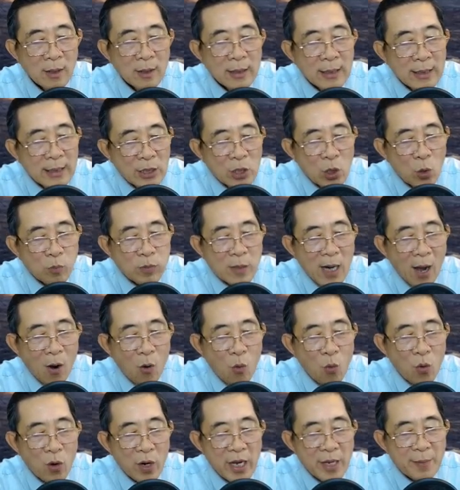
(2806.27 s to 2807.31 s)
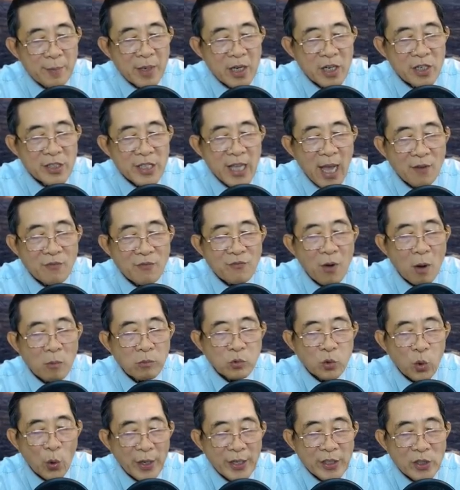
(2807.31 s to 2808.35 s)
Lúc đầu khi mà hướng dẫn phong
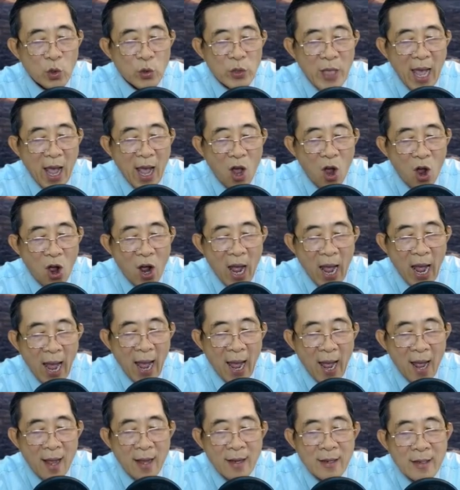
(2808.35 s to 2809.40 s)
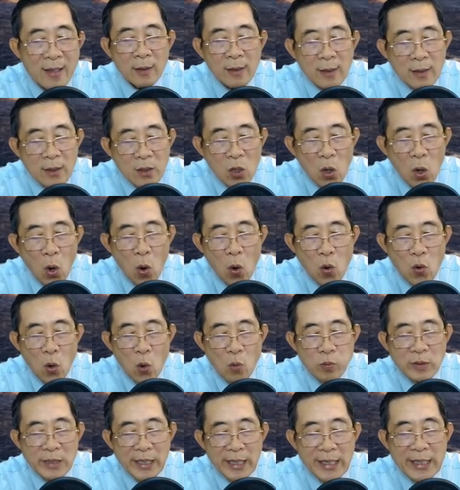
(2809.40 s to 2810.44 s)
thủy cho nhà họ Hạ, cô
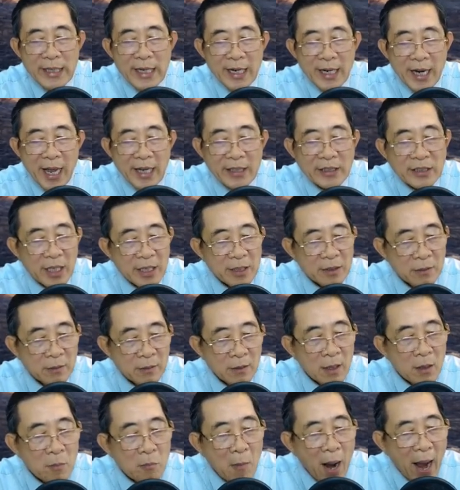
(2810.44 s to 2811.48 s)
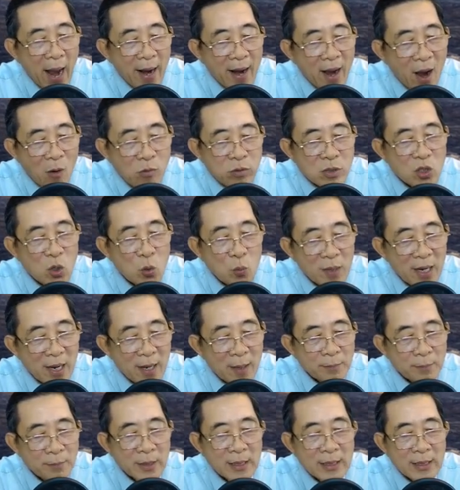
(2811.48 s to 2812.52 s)
cũng chỉ là nể tình bạn học chung lớp
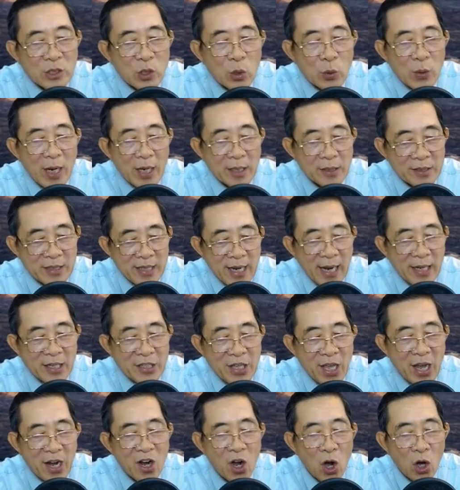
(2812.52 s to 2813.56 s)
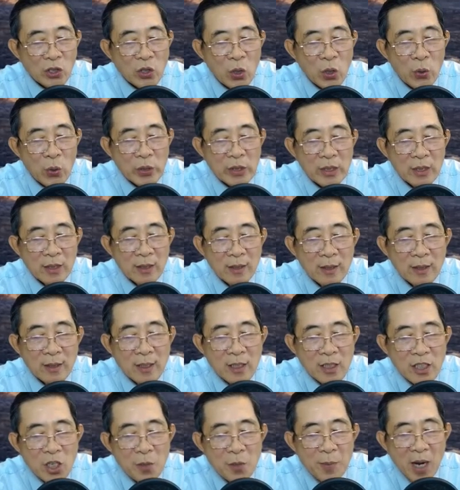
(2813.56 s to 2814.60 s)
cho nên nhắc nhở họ thôi.
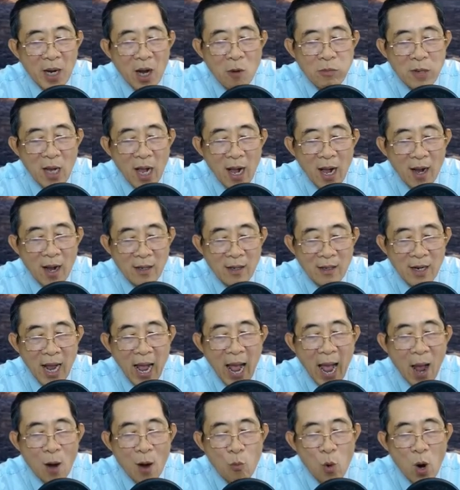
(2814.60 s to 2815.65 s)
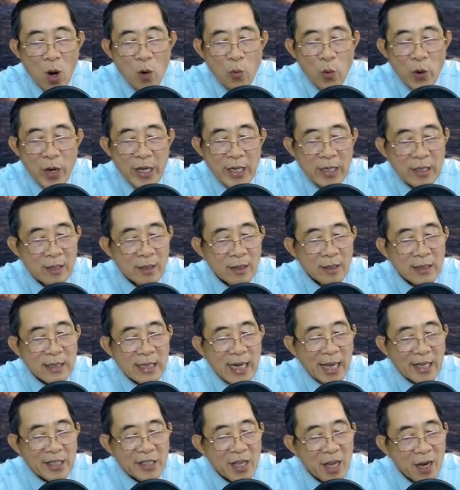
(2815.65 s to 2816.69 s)
Nhưng mà không ngờ Hạ Quốc Quy lại
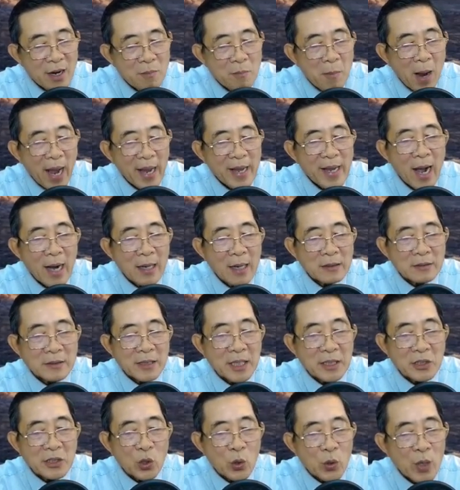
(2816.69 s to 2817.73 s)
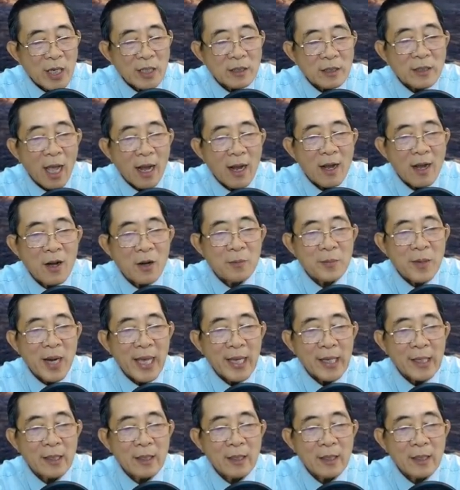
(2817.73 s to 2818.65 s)
nhớ mãi ân tình cho đến tận hôm nay.